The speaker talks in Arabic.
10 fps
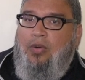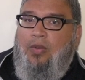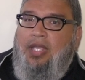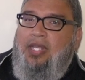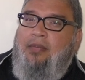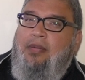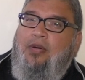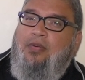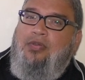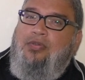وإنما
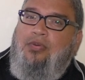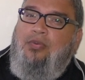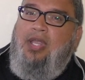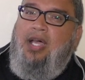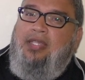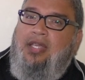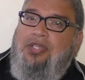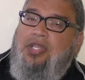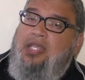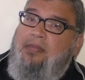هو الجوع
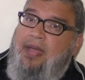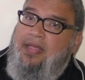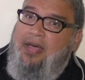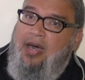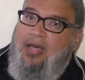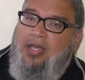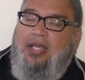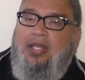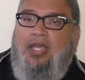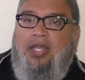والعطش لماذا؟
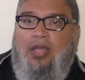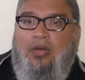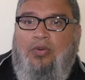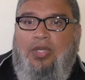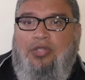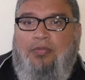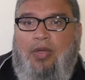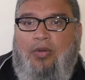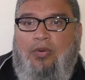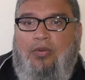لأنه
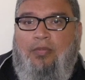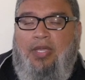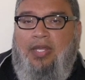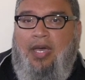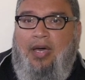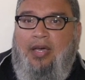يجمع بين